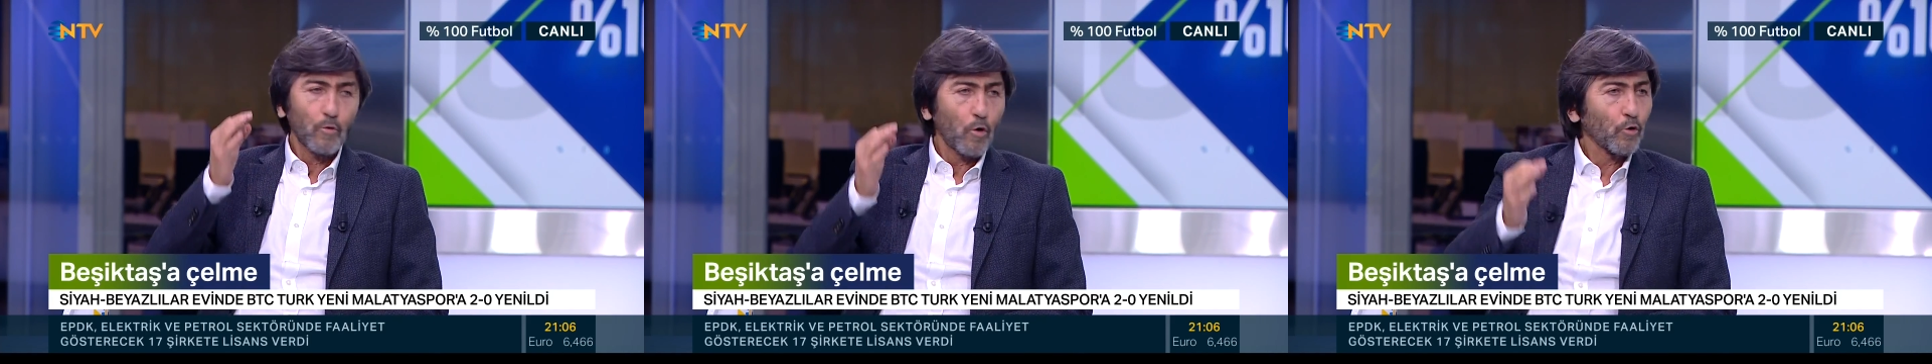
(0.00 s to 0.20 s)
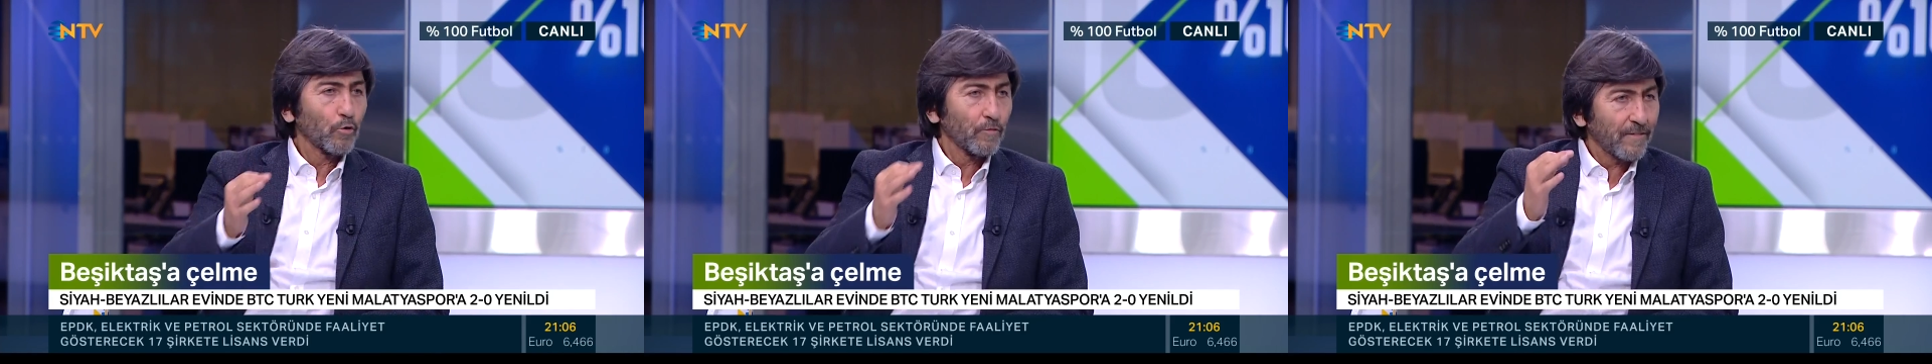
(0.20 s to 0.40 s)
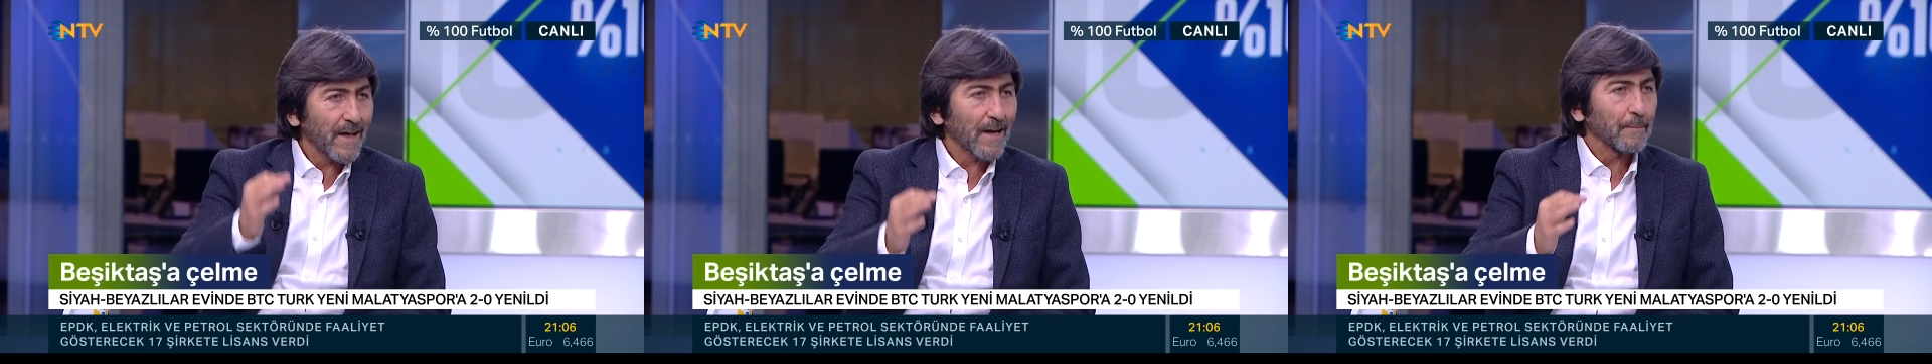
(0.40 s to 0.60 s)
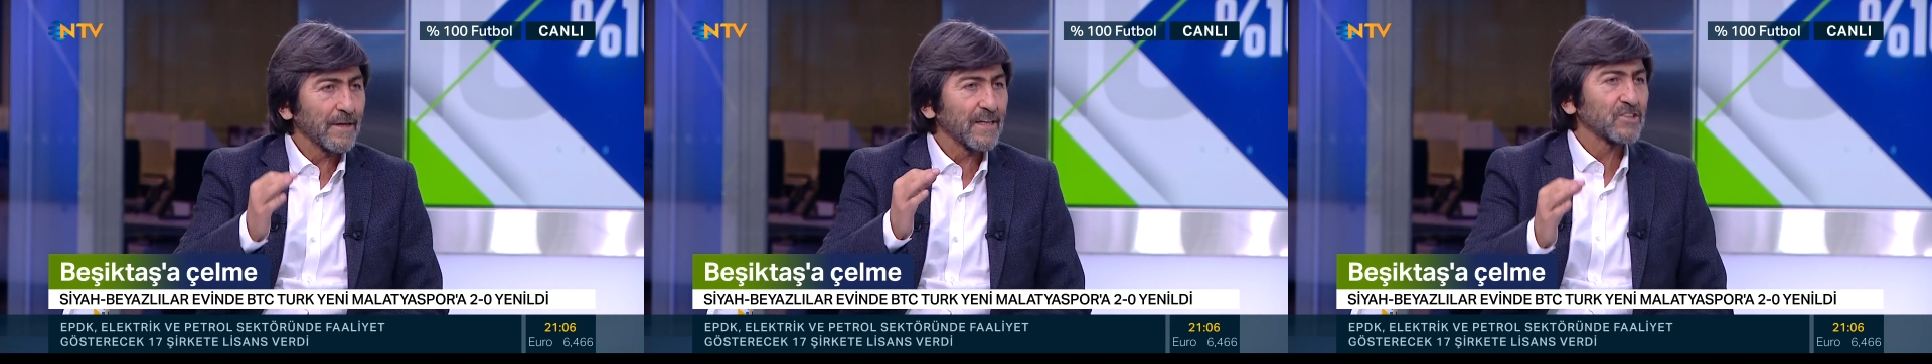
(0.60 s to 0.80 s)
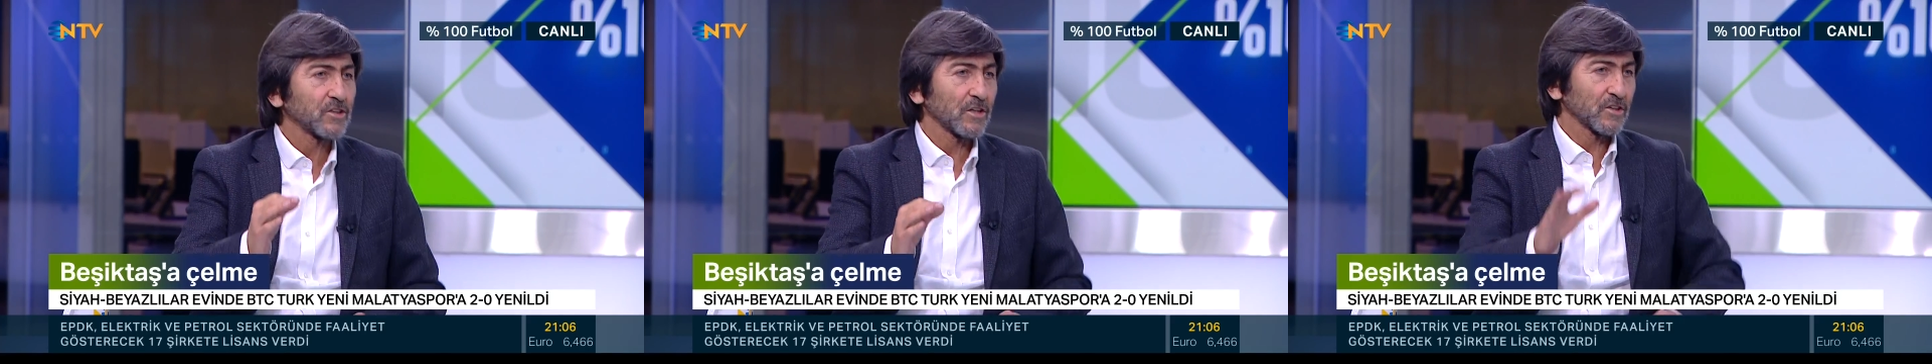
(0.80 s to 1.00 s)
onu
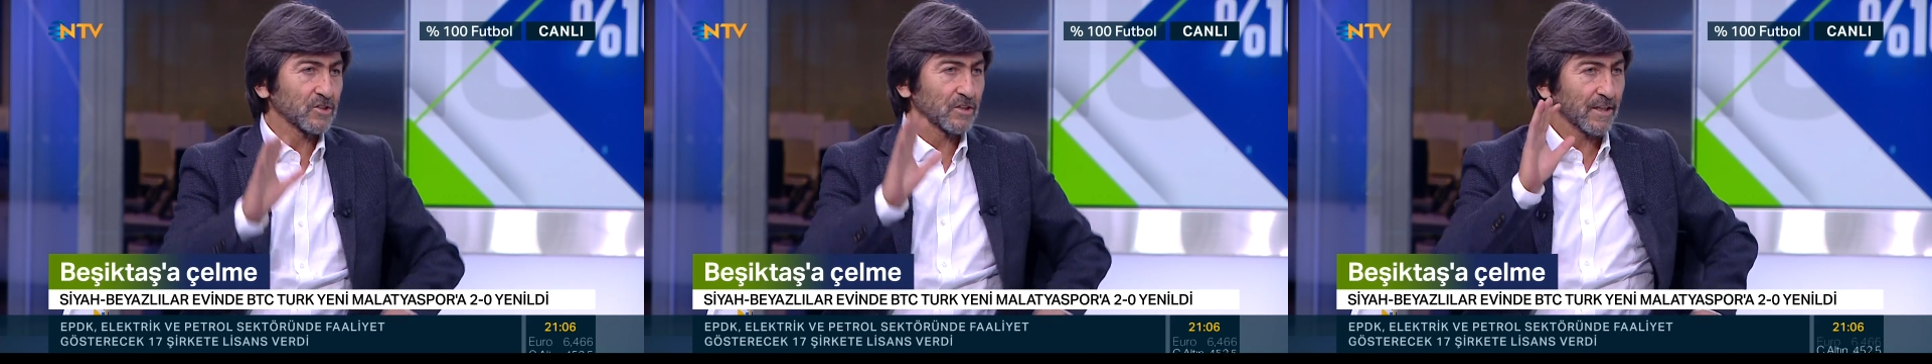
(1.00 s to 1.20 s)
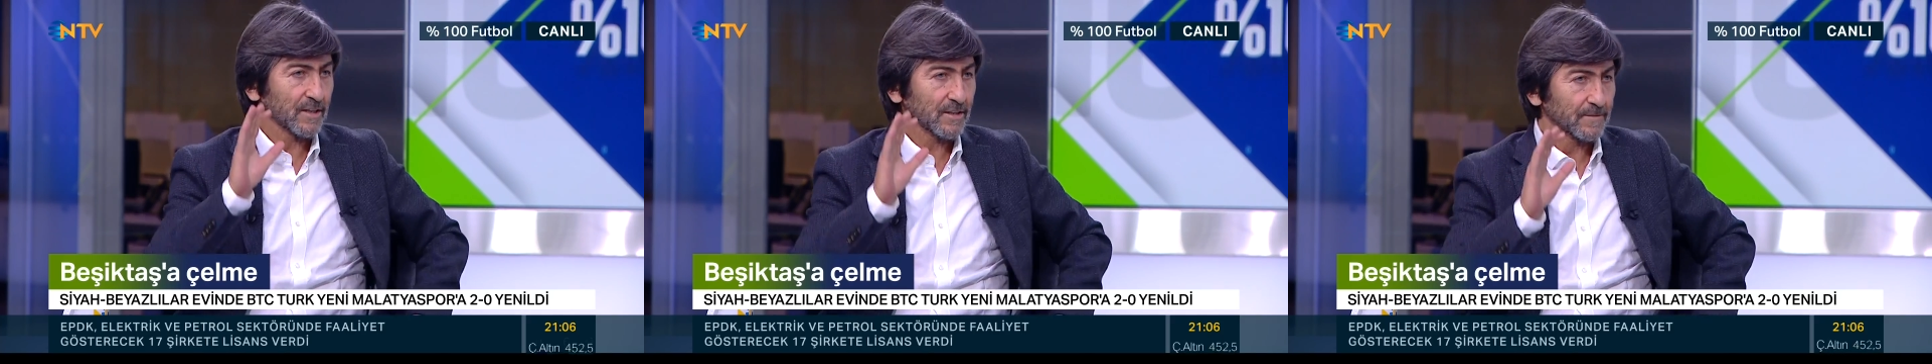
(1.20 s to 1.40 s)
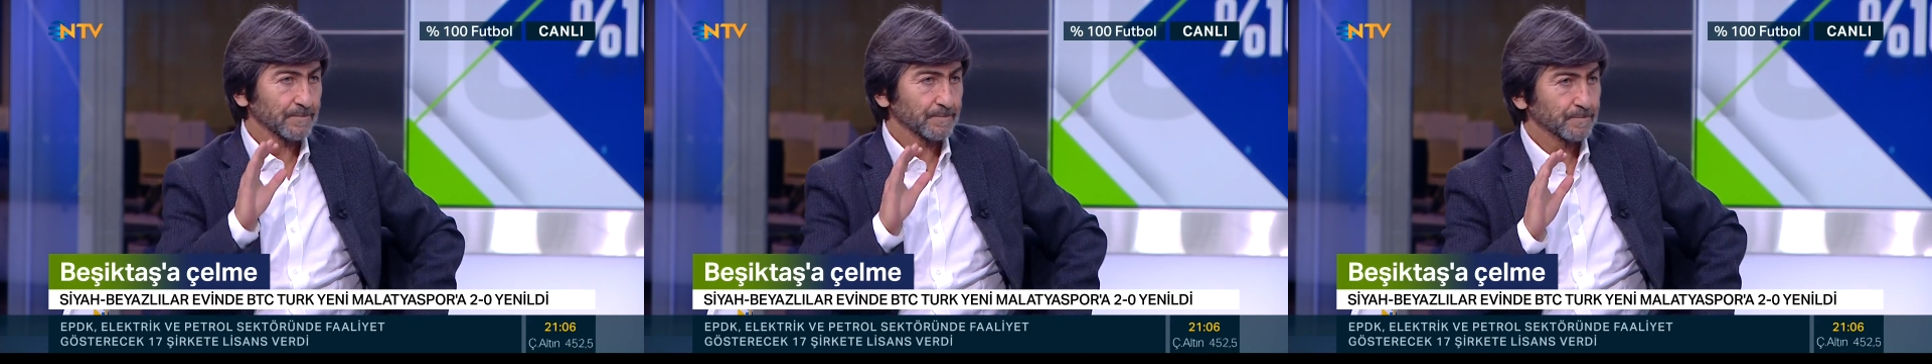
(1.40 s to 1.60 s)
vermeye çalıştılar.